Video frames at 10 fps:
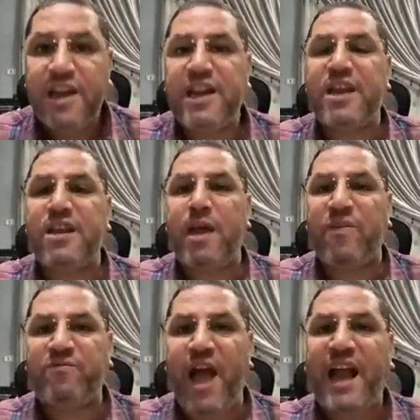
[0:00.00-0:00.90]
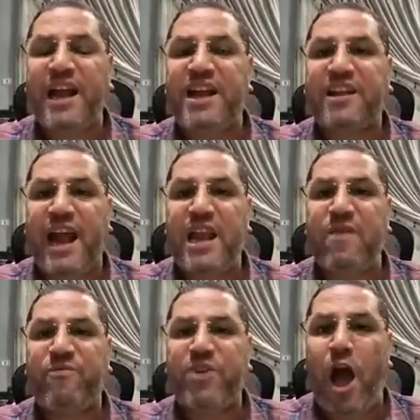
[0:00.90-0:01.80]
لأن ما ينفعك
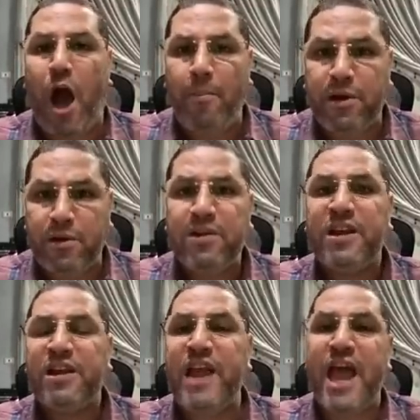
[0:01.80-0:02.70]
نتكلم في أمر لا